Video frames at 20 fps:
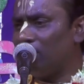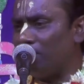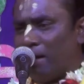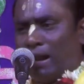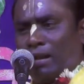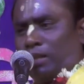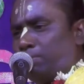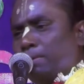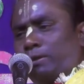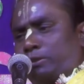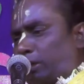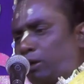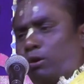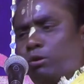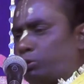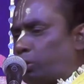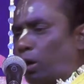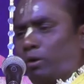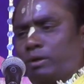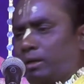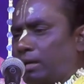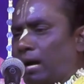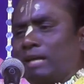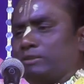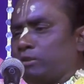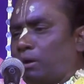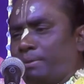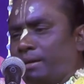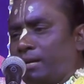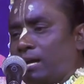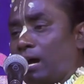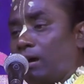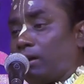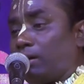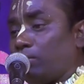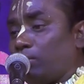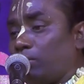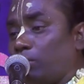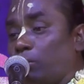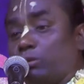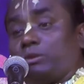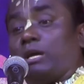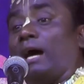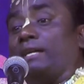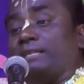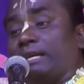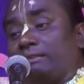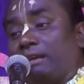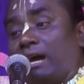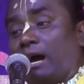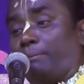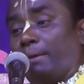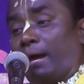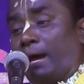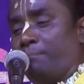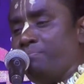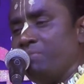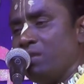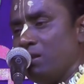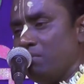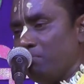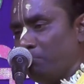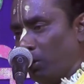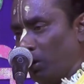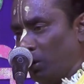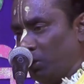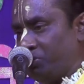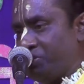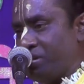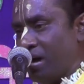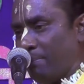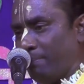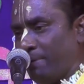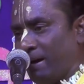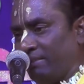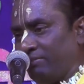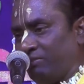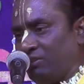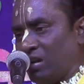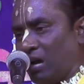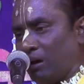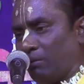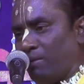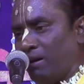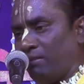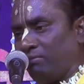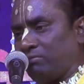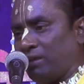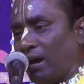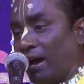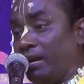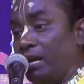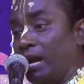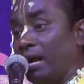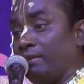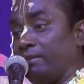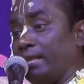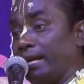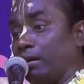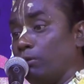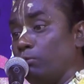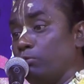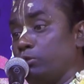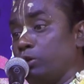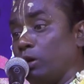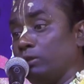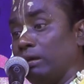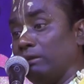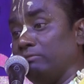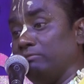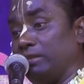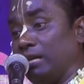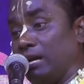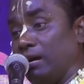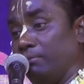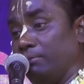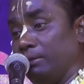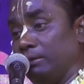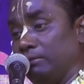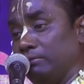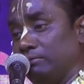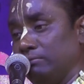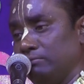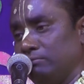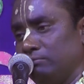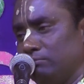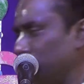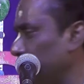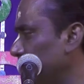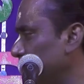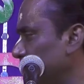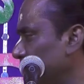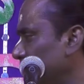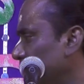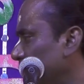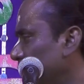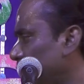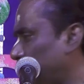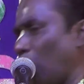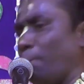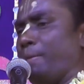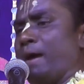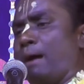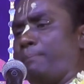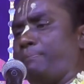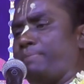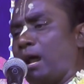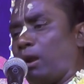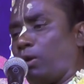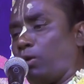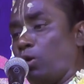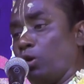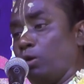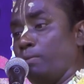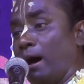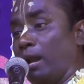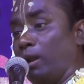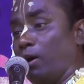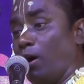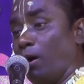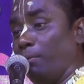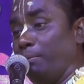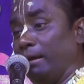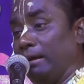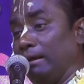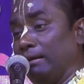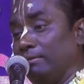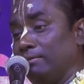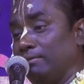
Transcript: ভারতবর্ষের ঔষধের কাজ হবে না কোথায় যেতে হবে বললো জাপান জার্মান থাইল্যান্ড থেকে ঔষধ আনতে হবে তবে আপনার রোগ ভালো হবে